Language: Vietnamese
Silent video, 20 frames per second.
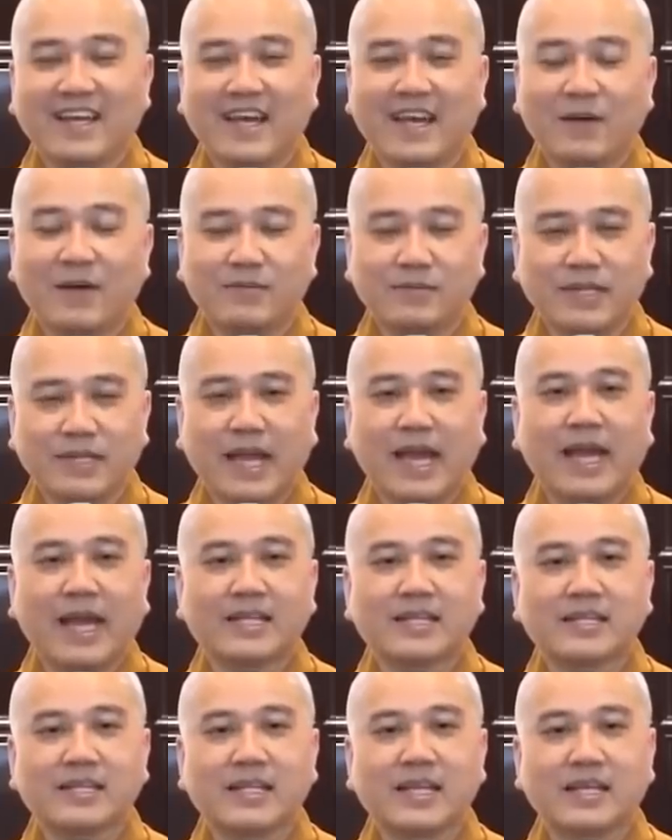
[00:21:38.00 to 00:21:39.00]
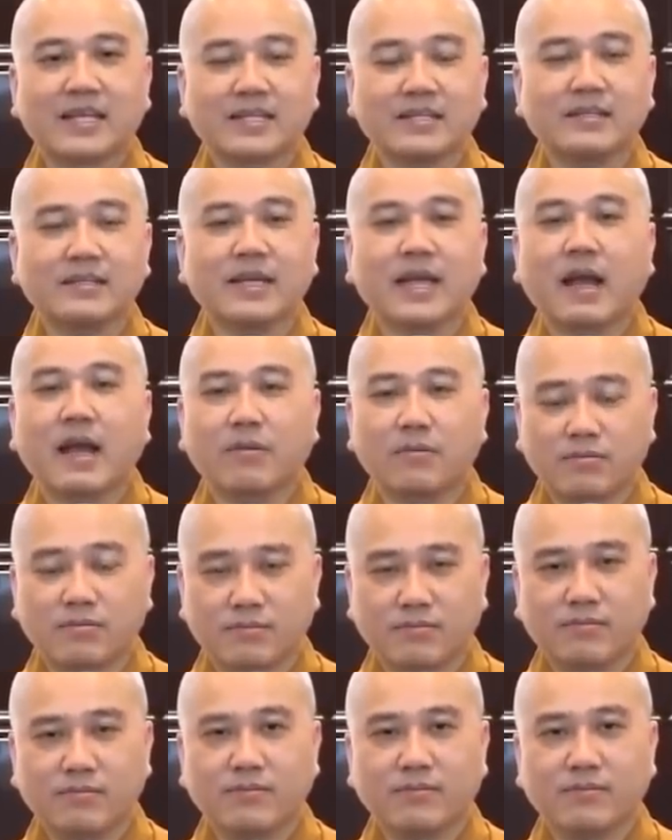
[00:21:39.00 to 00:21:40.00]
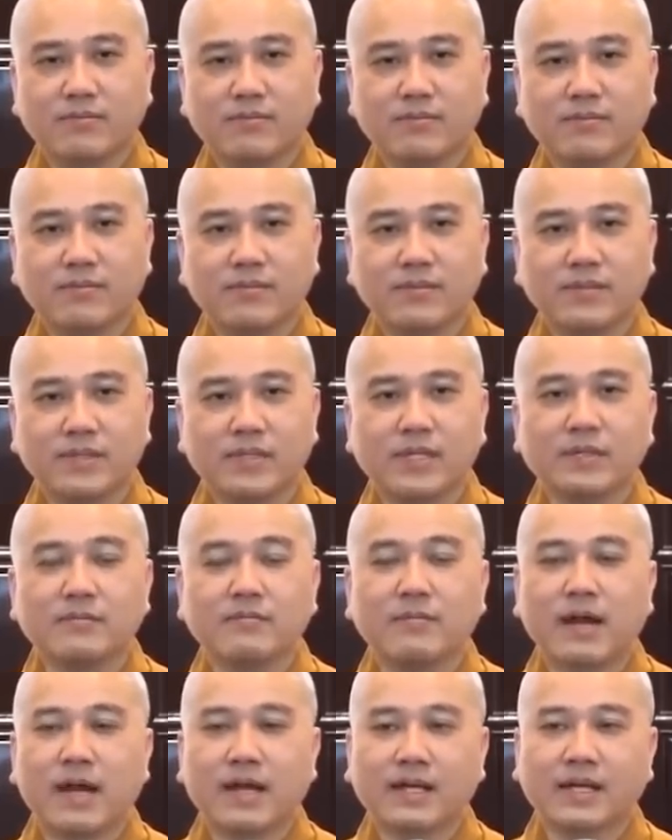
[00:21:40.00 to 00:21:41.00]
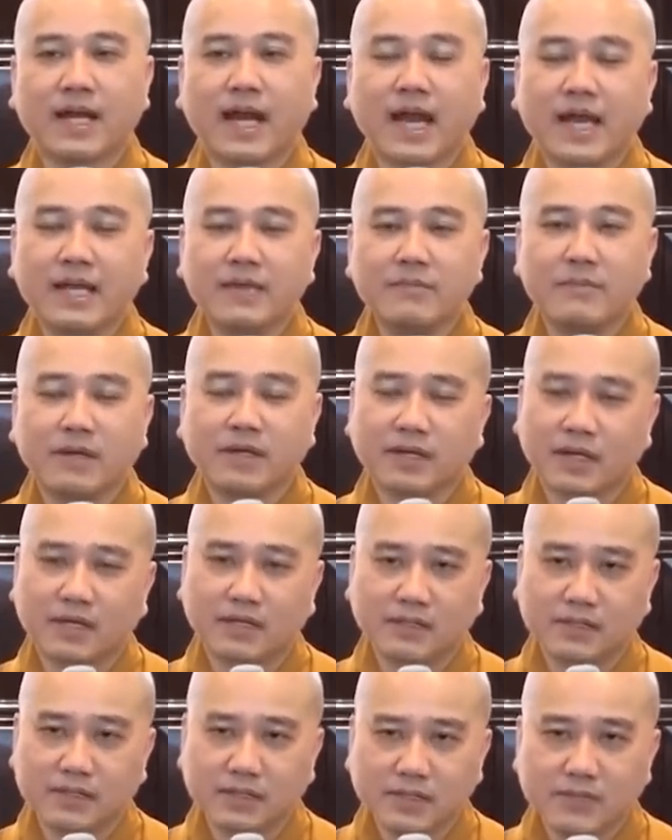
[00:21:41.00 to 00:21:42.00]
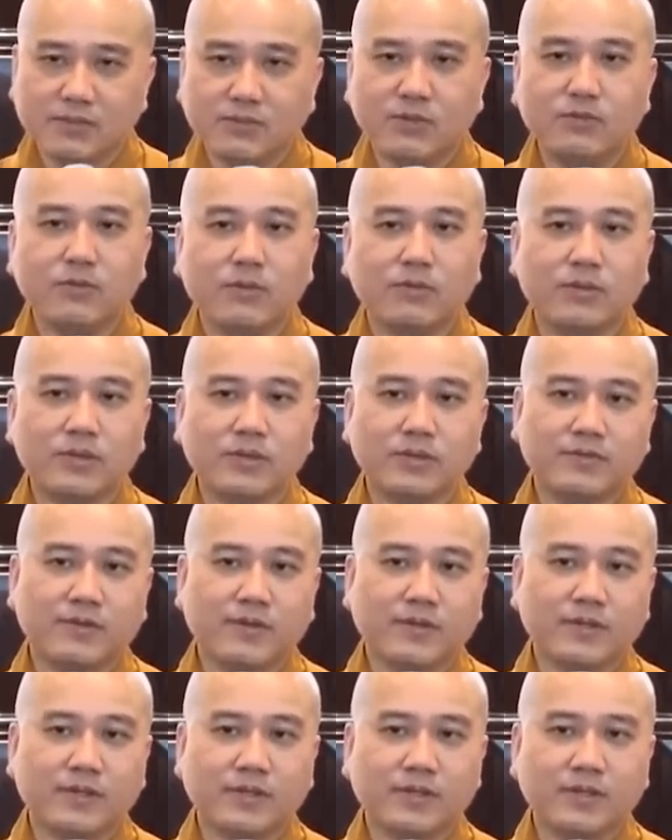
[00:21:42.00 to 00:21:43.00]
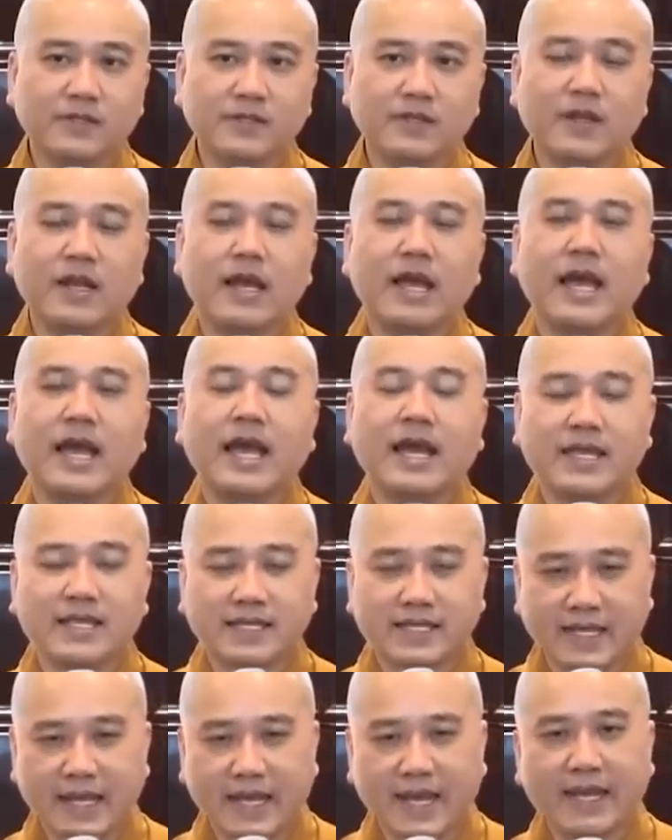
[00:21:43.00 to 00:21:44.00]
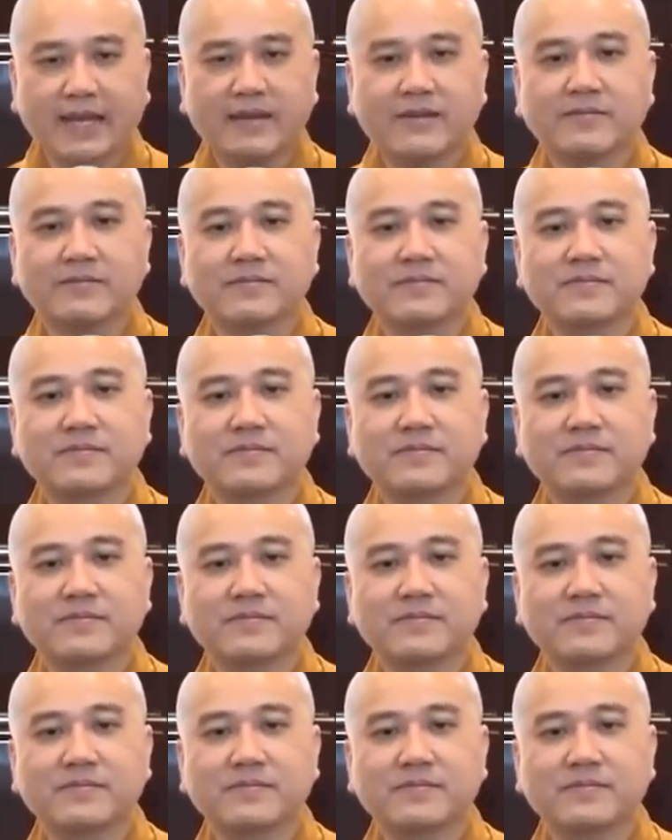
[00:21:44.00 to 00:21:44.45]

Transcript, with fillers: Học giả tức là người học, nhưng mà cái mà cần nhất của một người Phật tử đó là hành giả.